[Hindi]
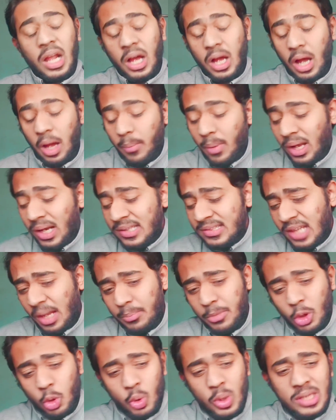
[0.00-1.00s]
अगर
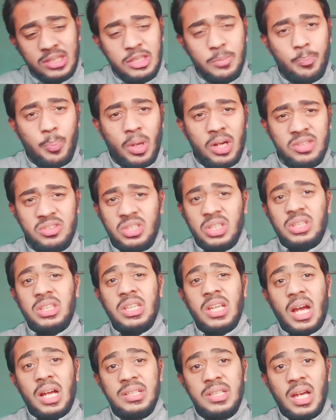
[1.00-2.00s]
हमारे सामने कोई ऐसी
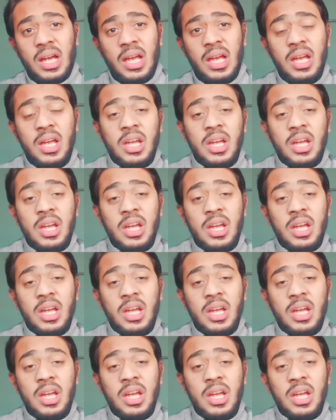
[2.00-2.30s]
परिस्थिति आ